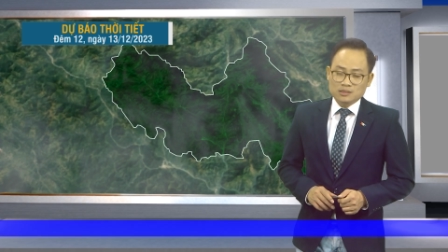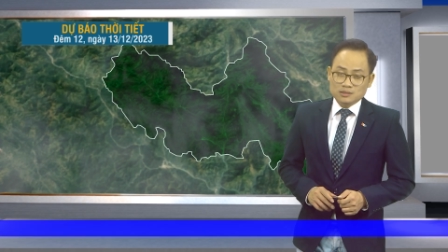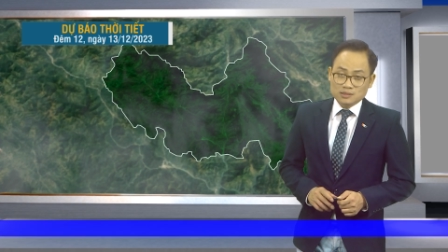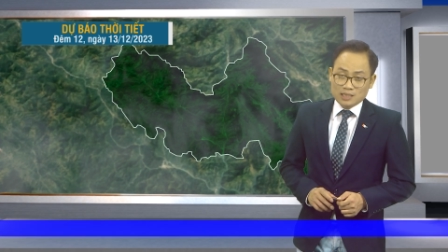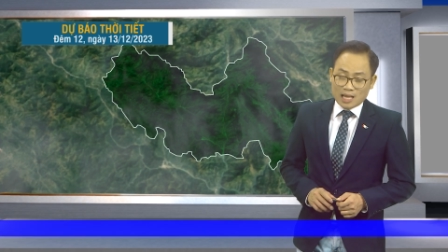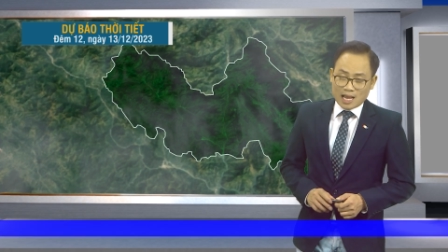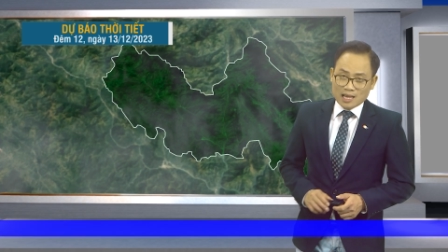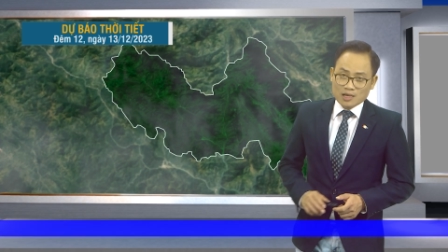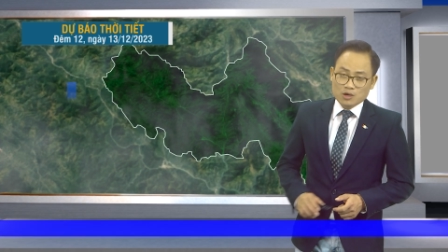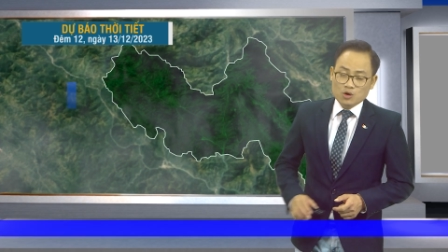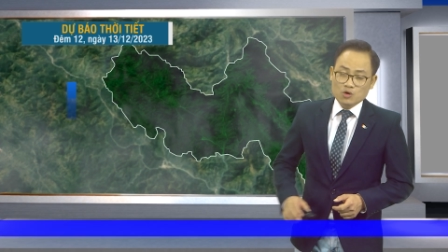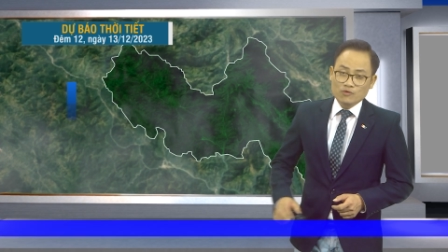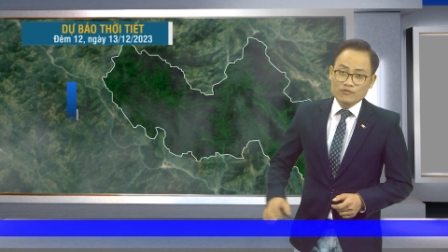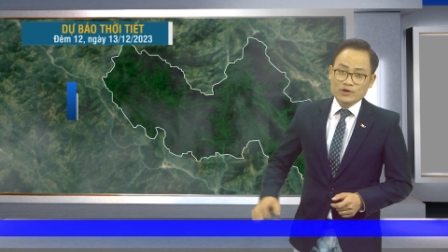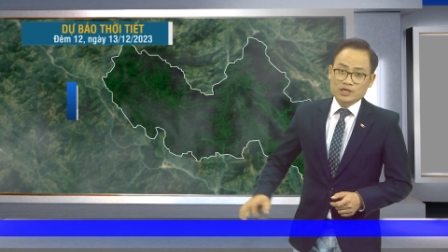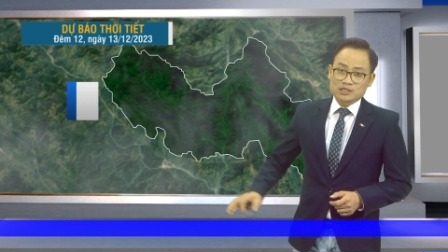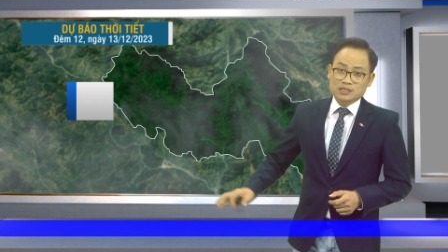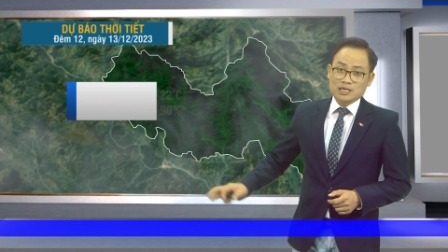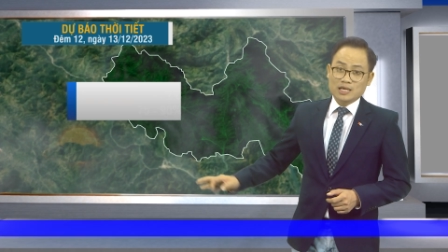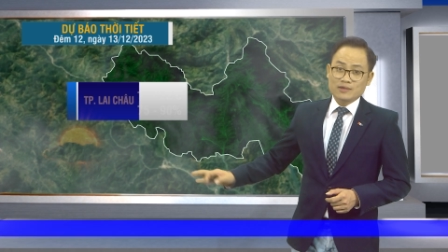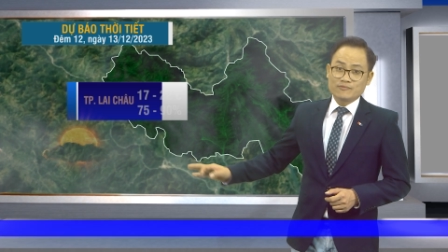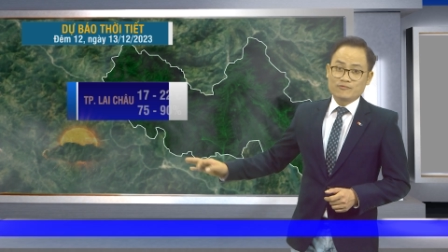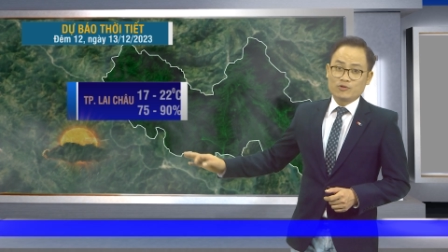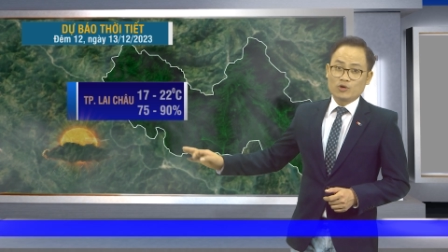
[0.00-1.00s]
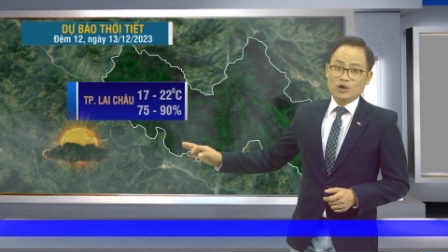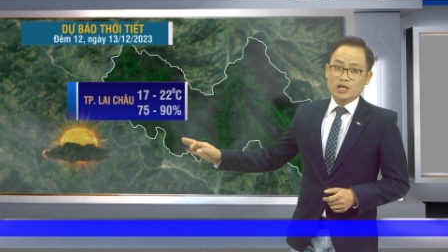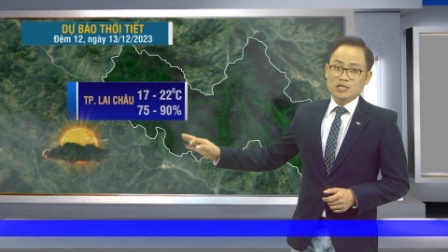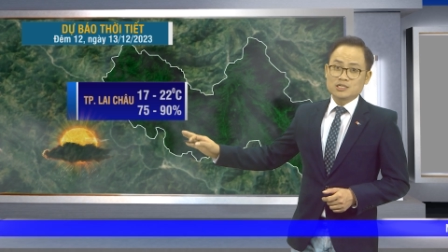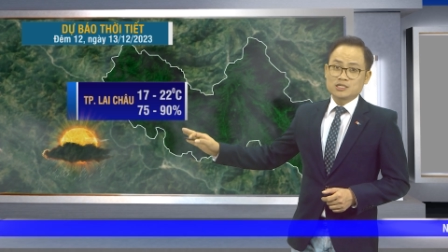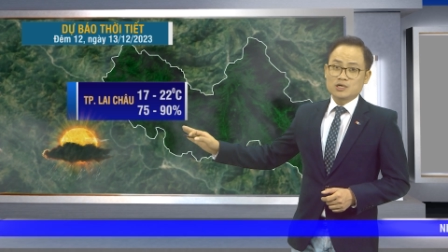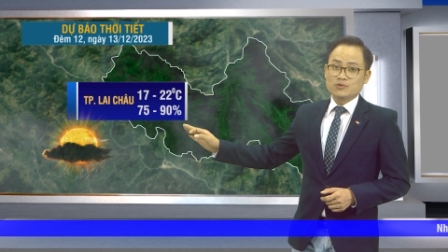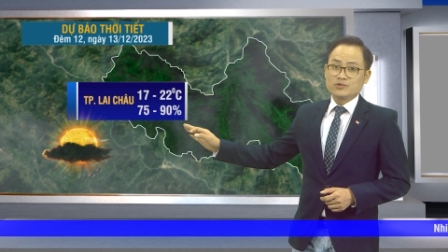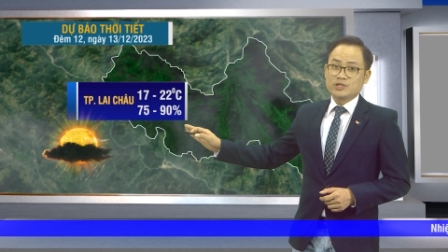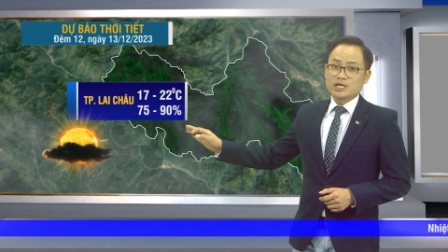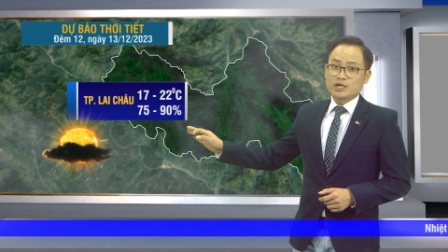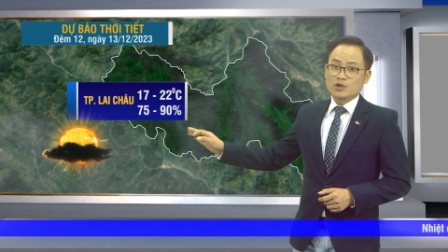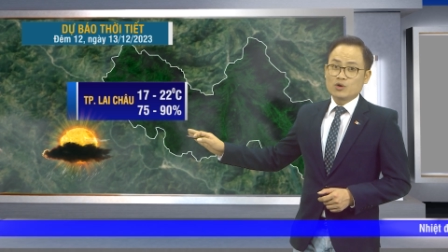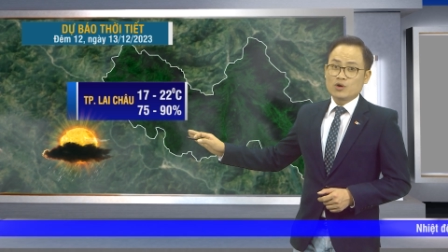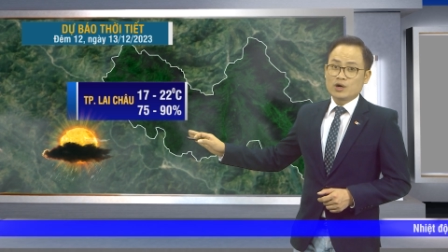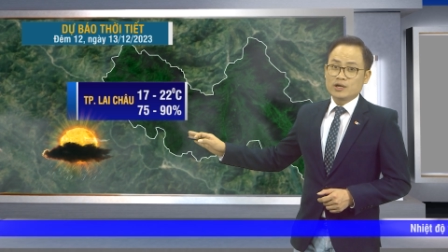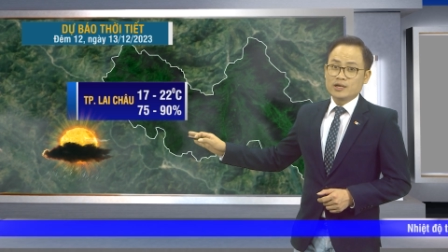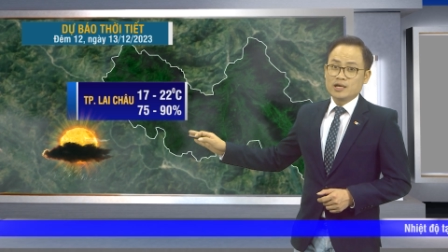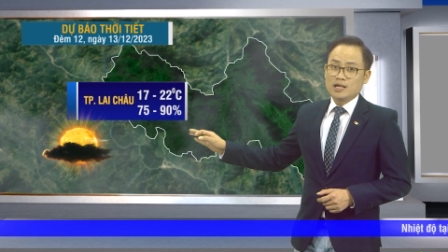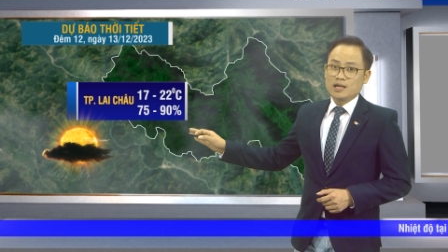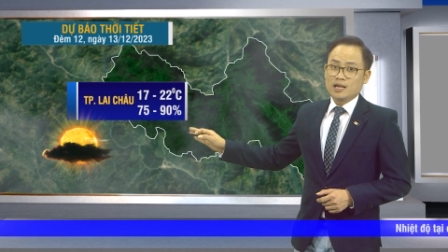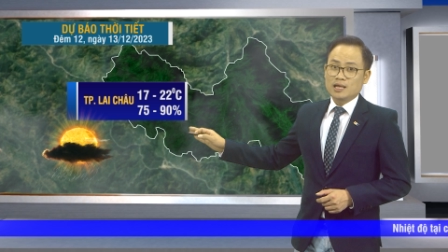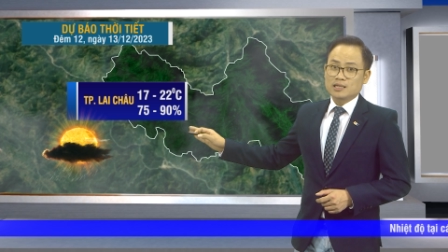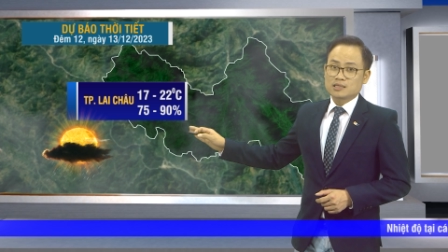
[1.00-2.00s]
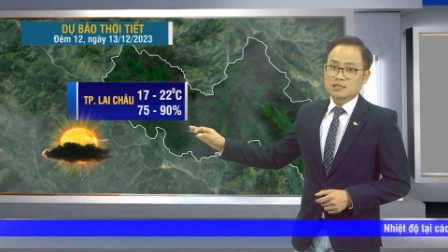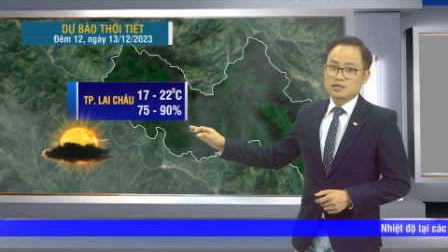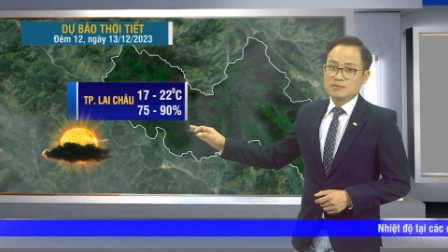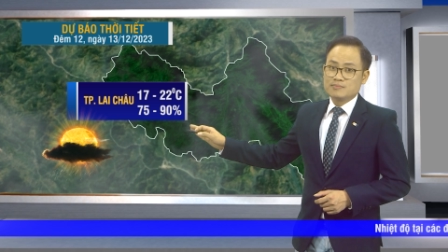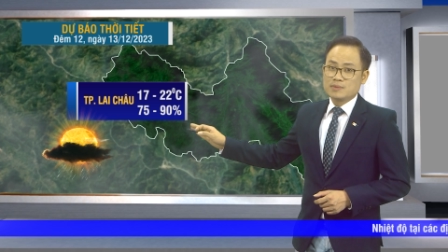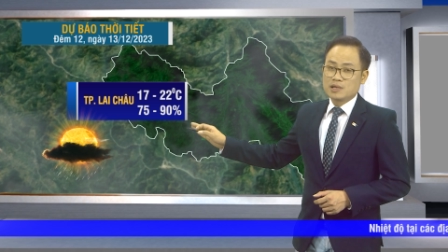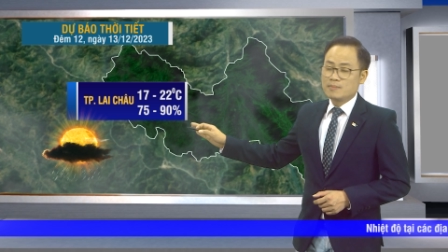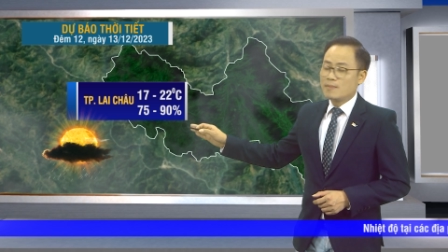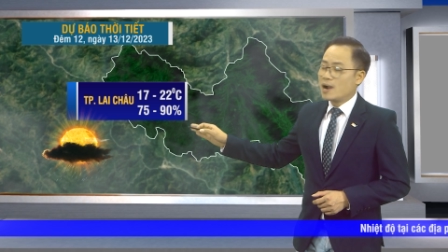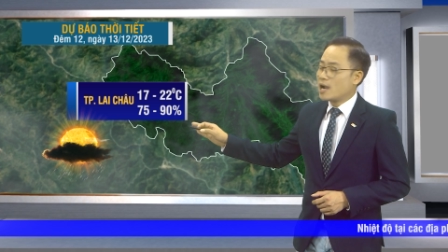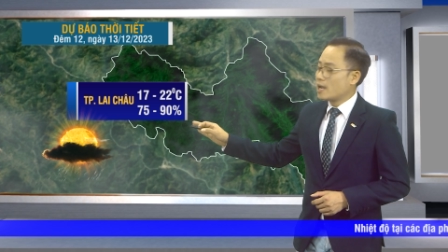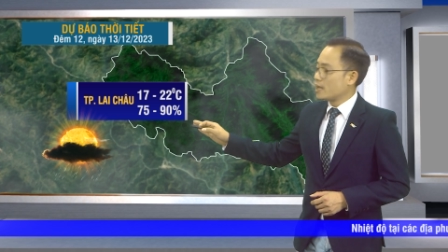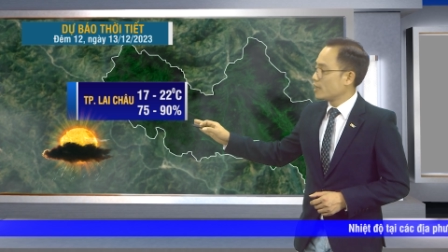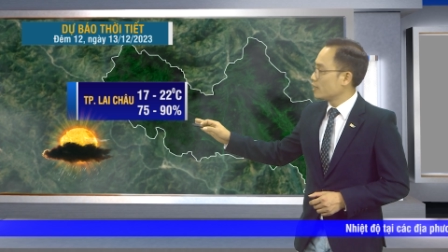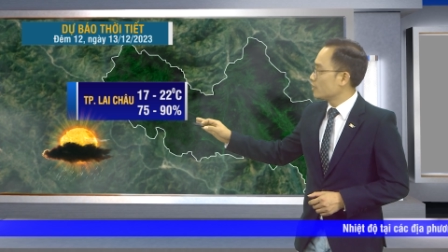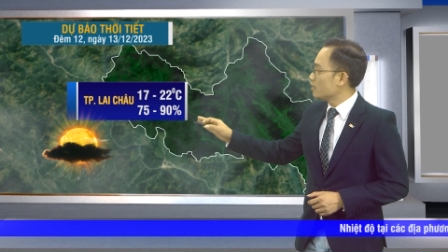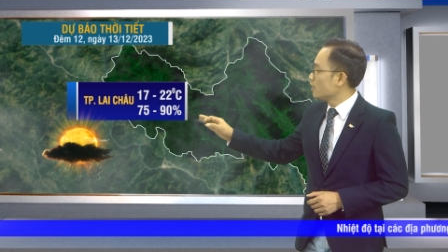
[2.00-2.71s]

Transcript: Tại khu vực thành phố Lai Châu, nhiệt độ ở đây là từ mười bảy